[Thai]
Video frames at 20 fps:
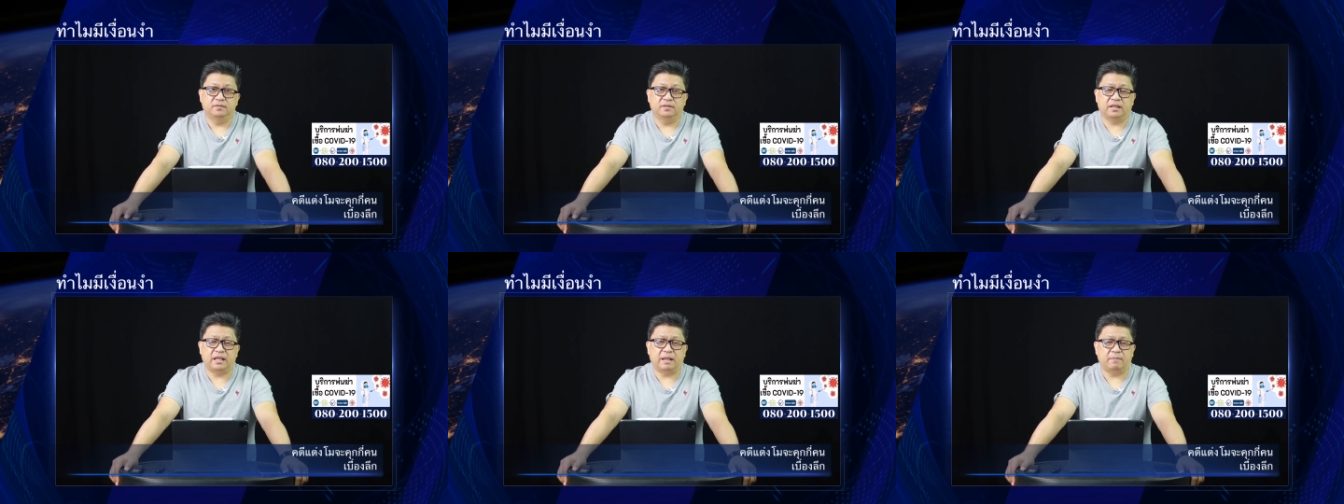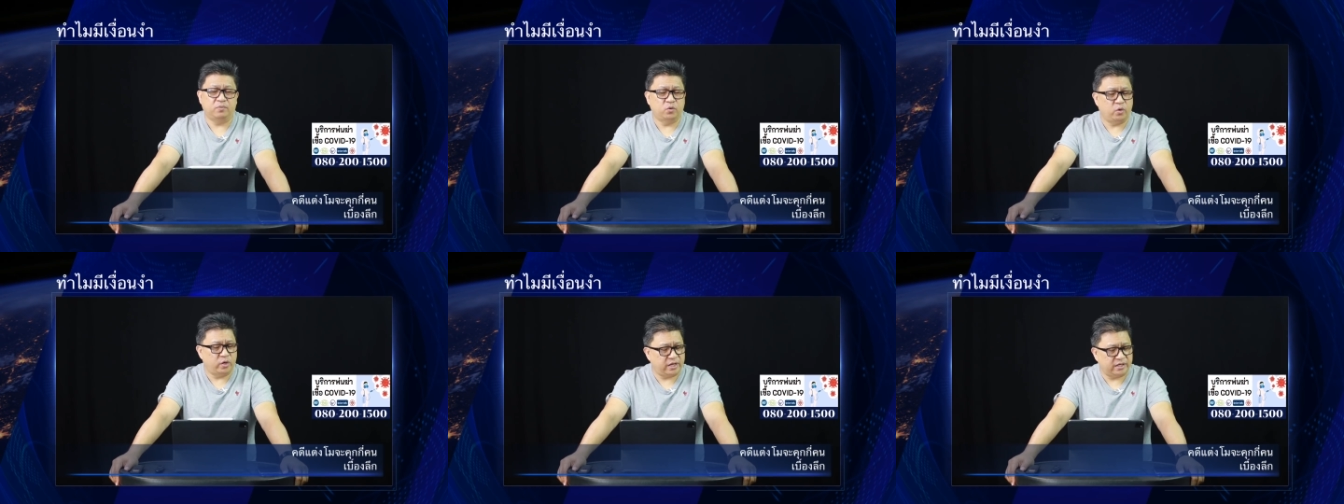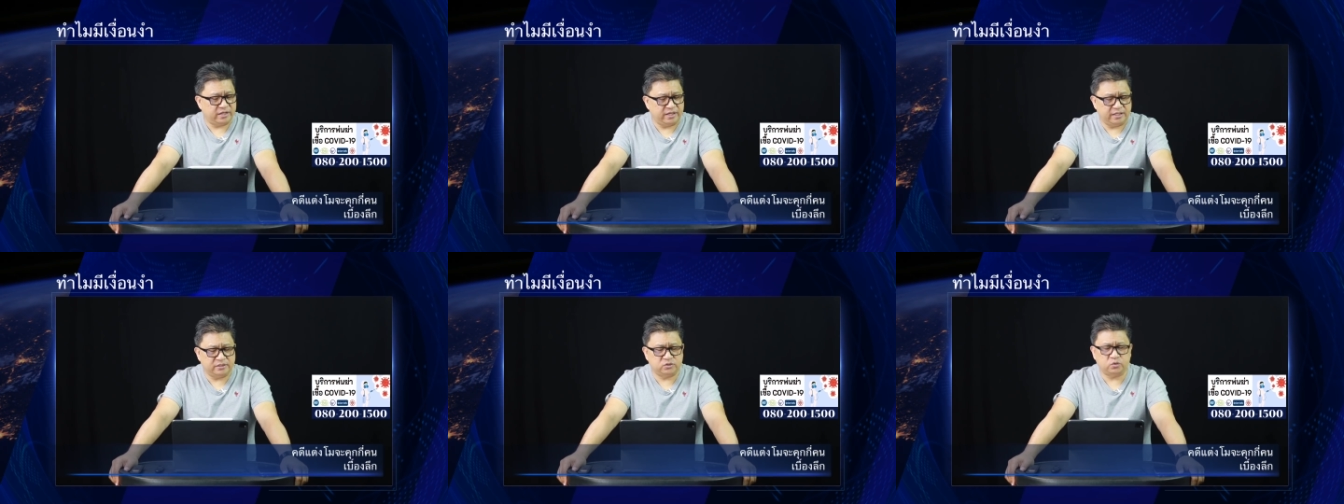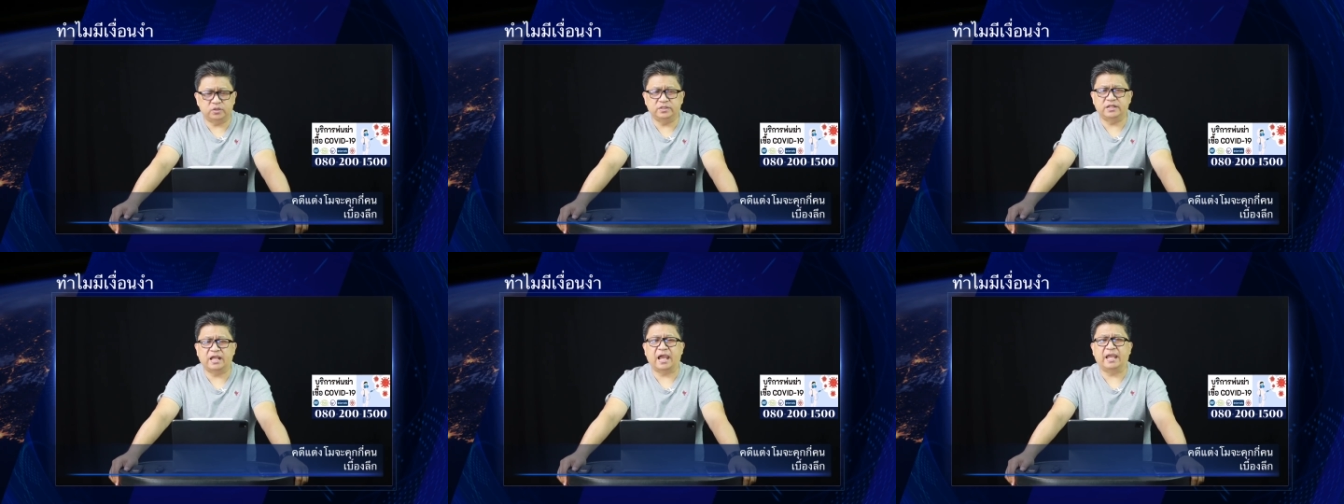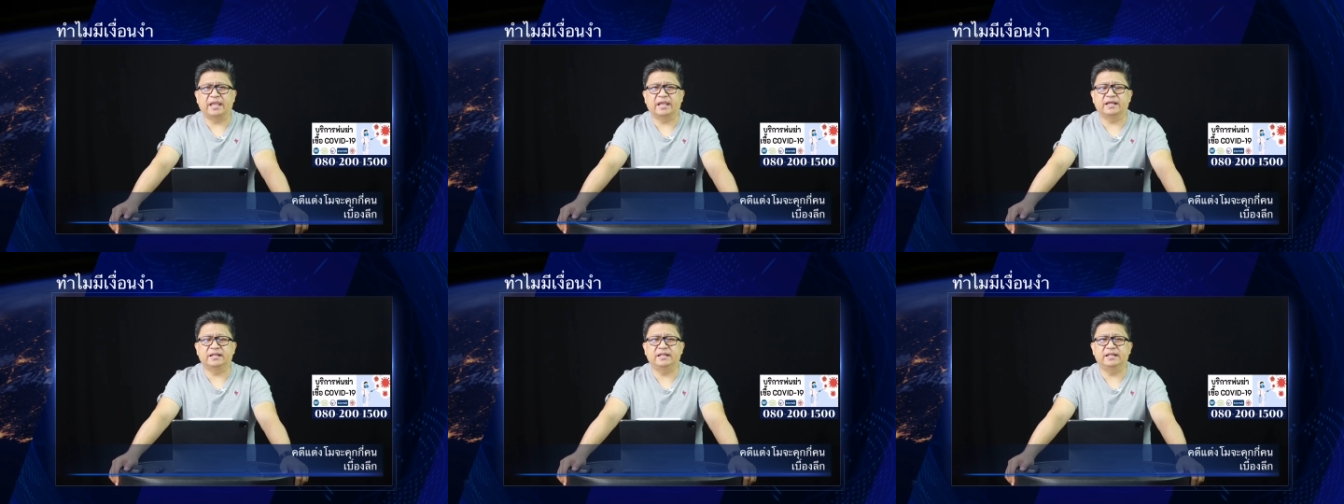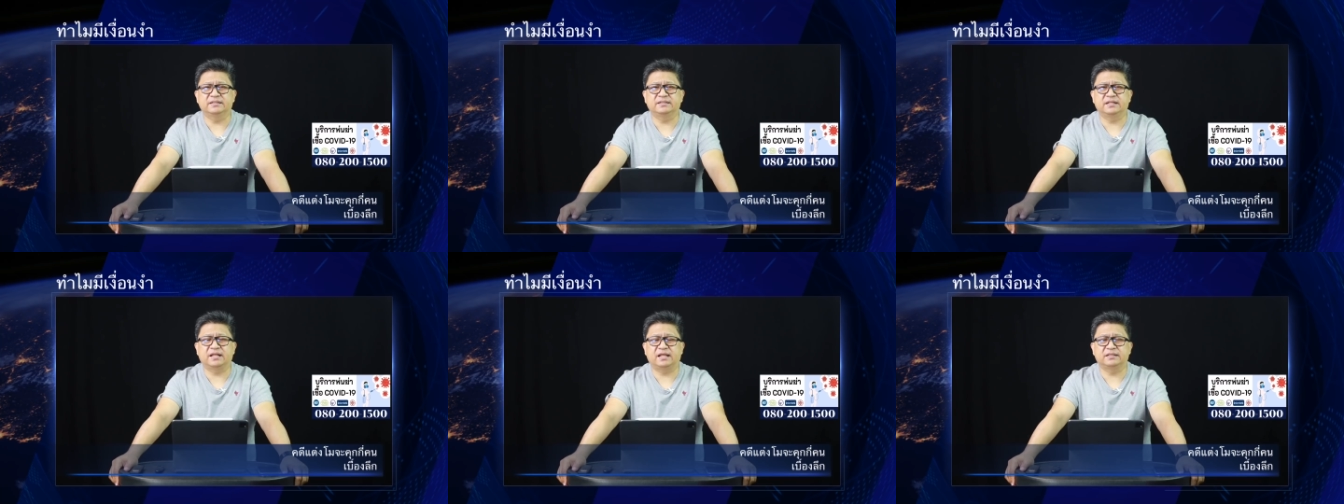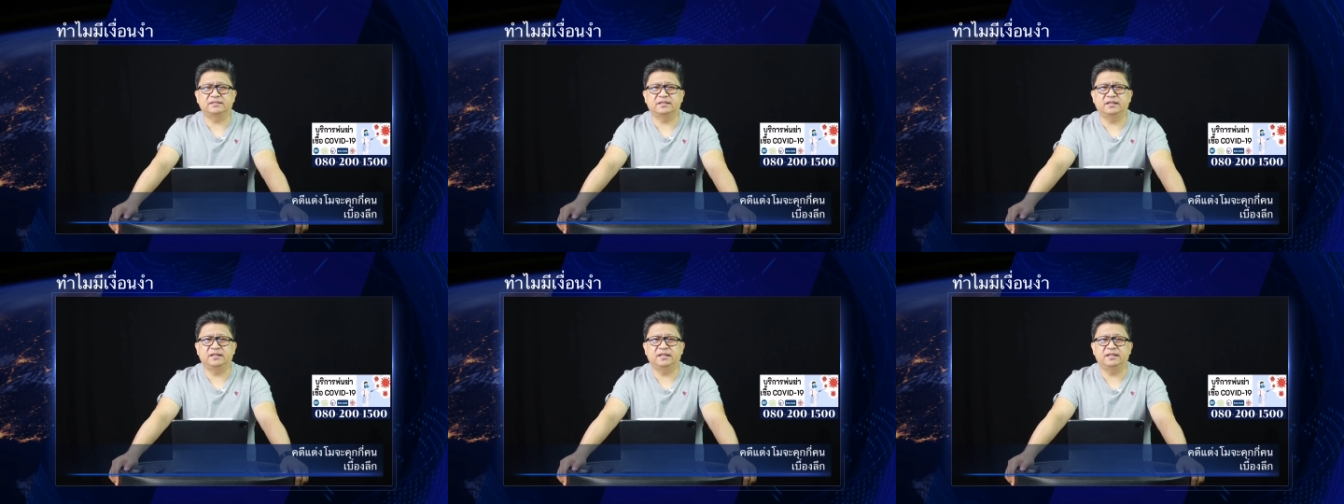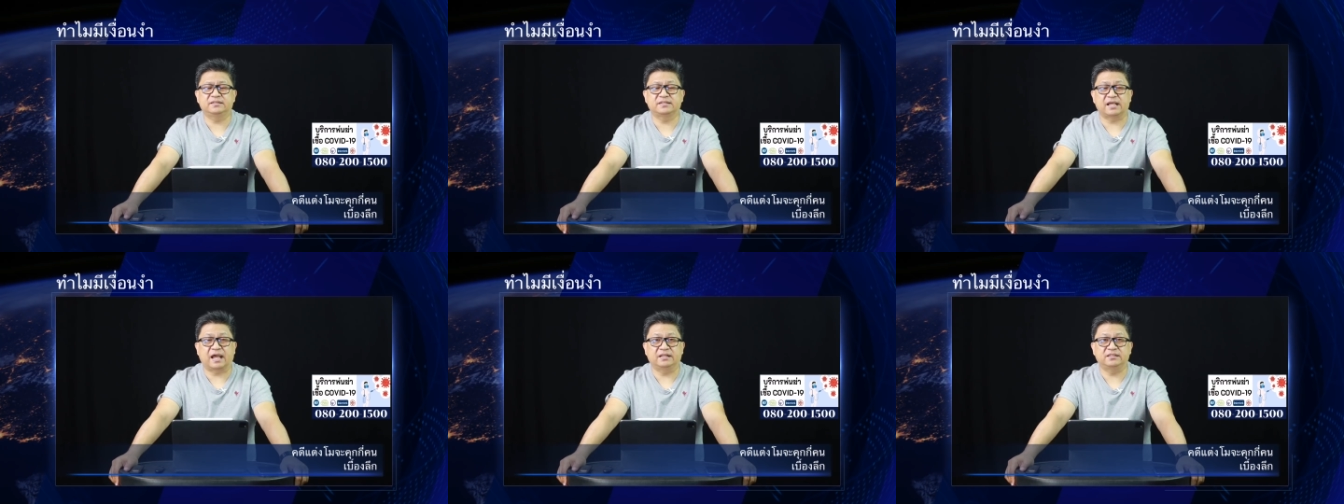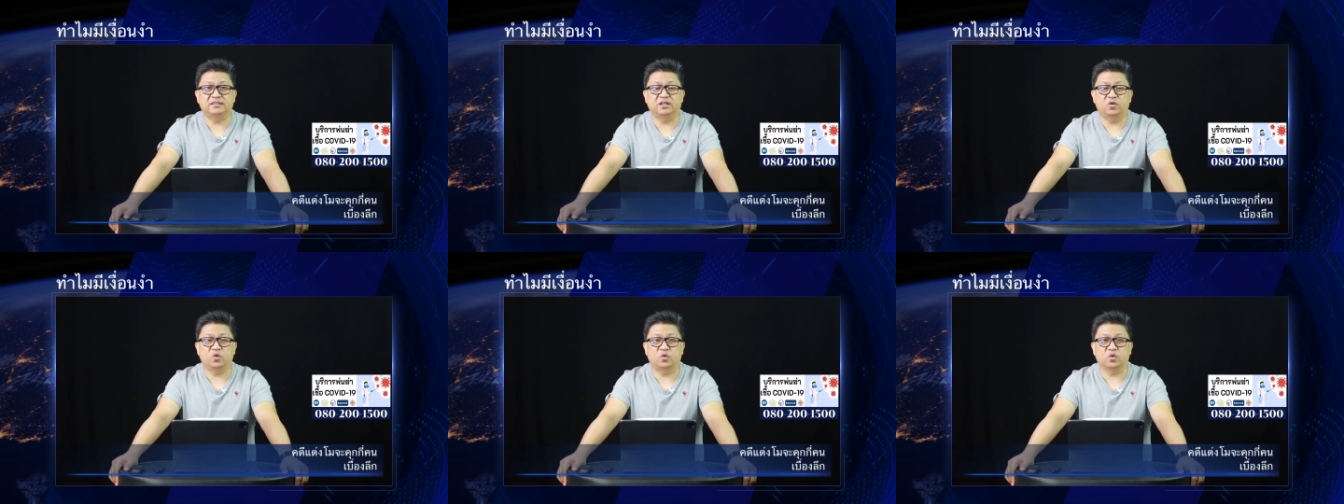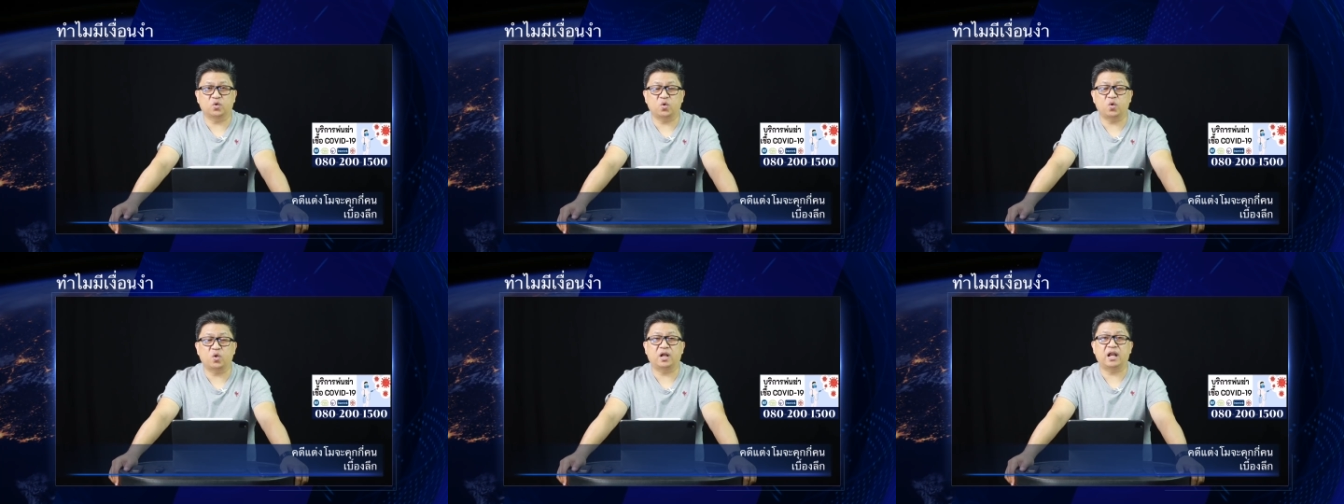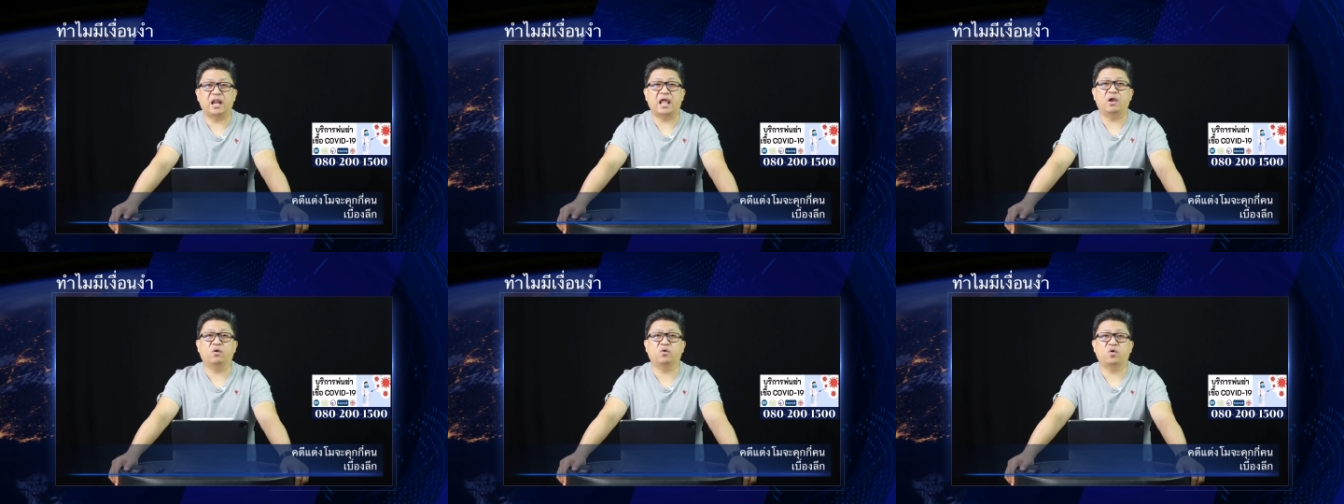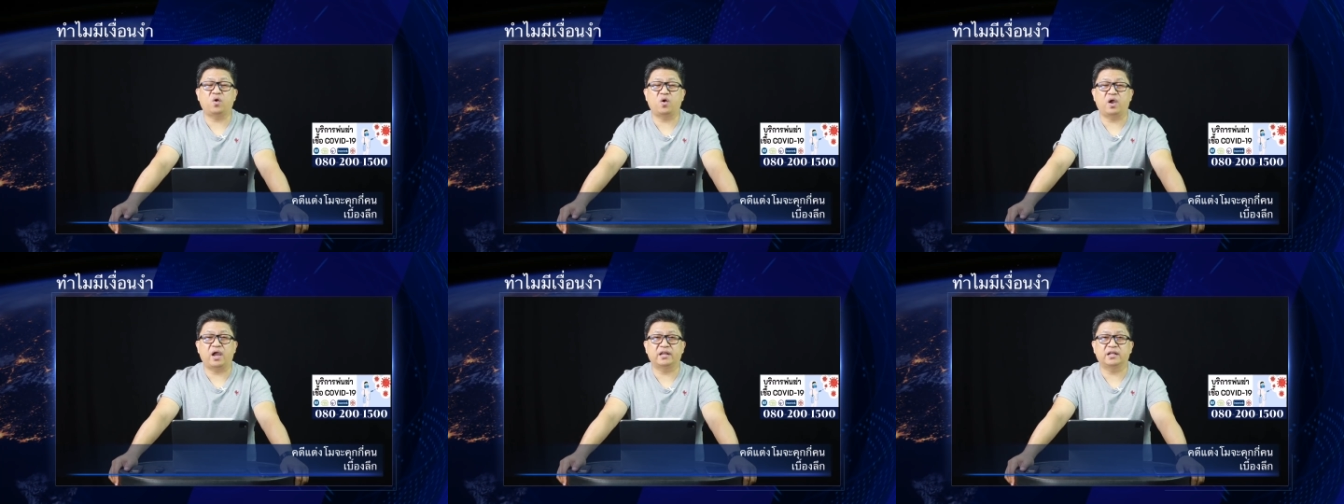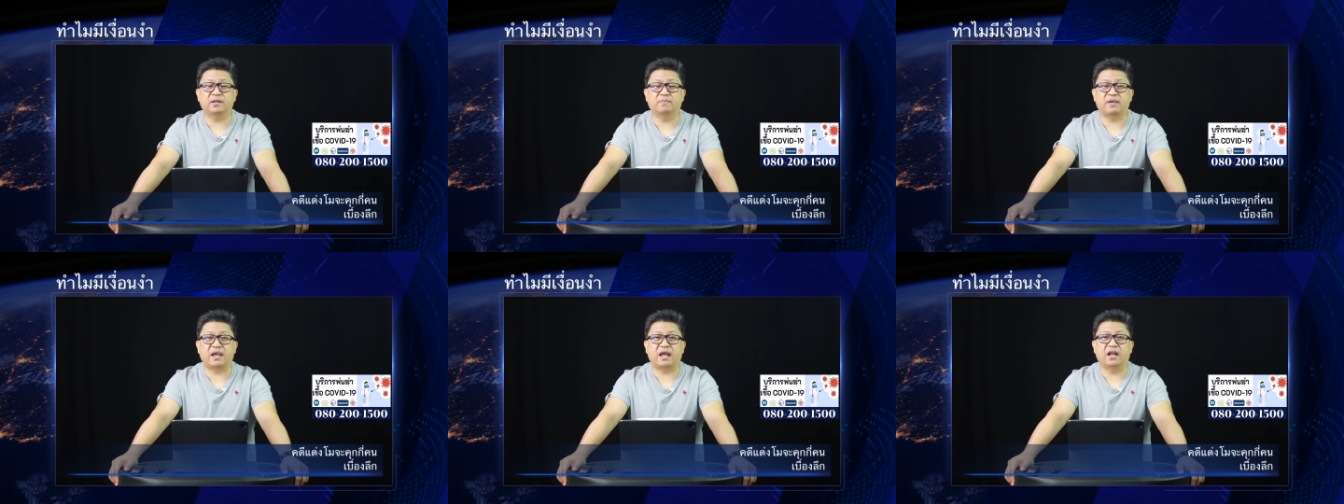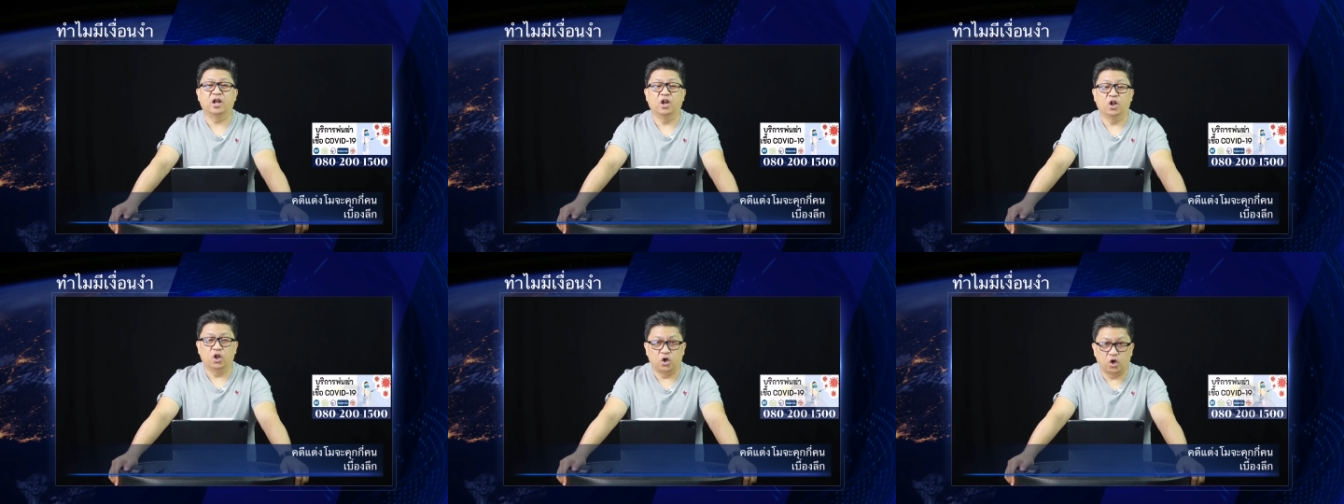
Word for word: นะครับ โดยคดีส่วนใหญ่คดีลักษณะเช่นนี้ศาลจะลงโทษแล้วก็ให้ทำการ